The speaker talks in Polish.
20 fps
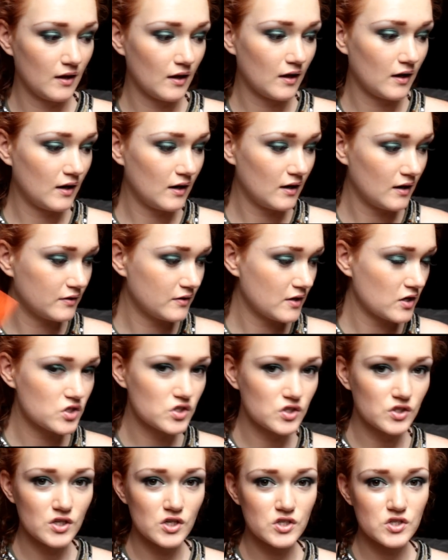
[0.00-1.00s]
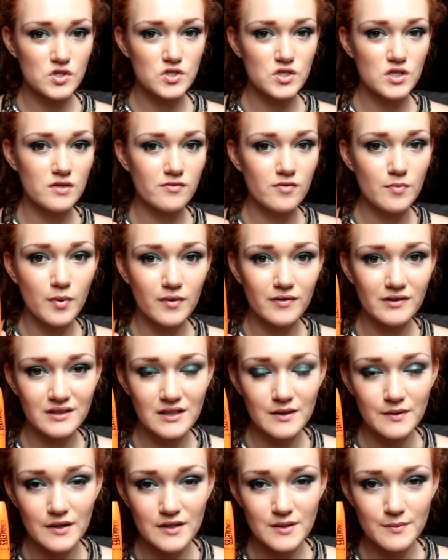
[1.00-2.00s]
Ale też jeszcze się nie
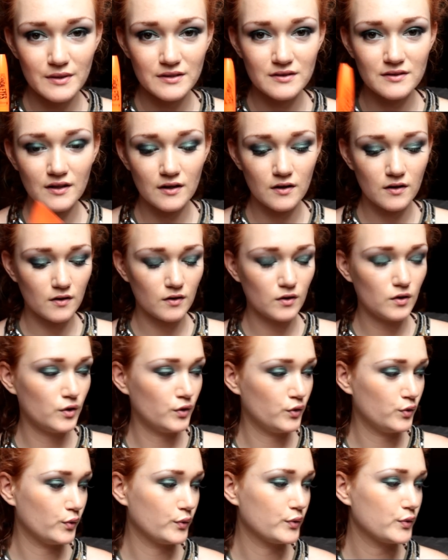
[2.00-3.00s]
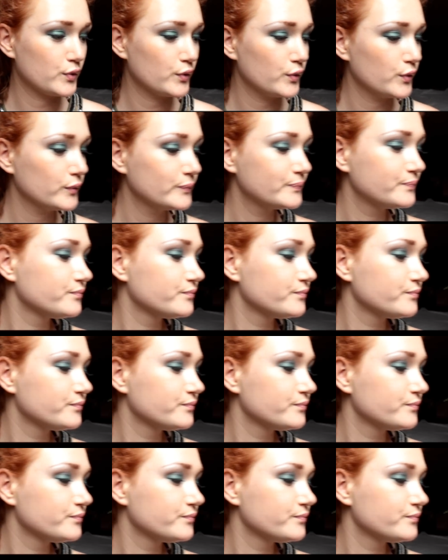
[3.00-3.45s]
wypowiadam na temat tego e, duszu